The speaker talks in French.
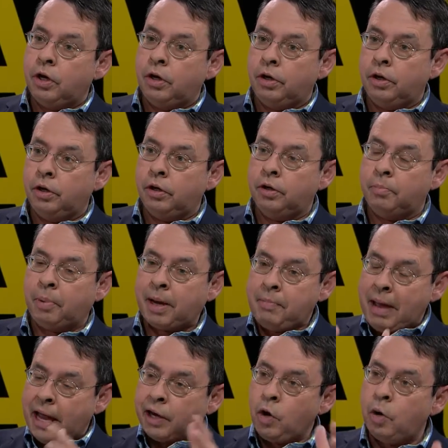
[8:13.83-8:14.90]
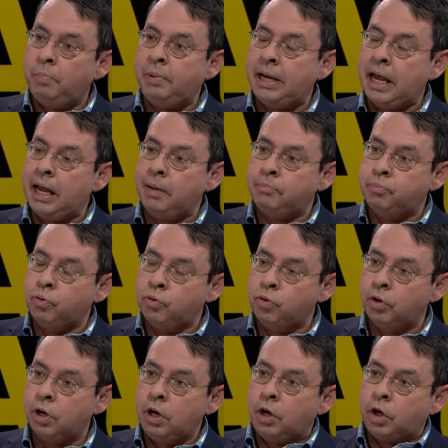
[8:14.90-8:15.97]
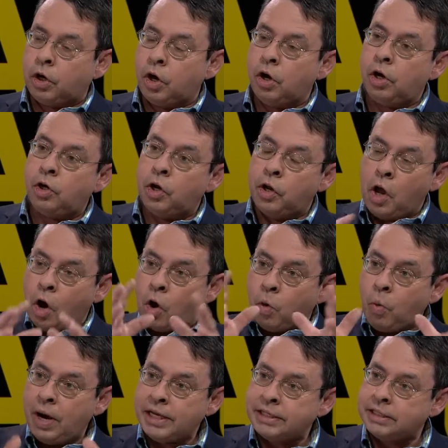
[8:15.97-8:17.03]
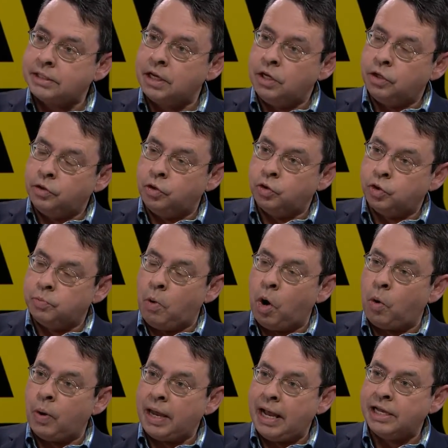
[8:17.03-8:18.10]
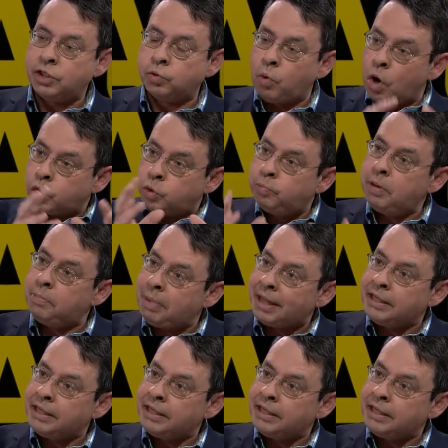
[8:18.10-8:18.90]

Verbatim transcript: euh, préparer un plan pour que le nord-ouest du Mont-Royal soit occupé par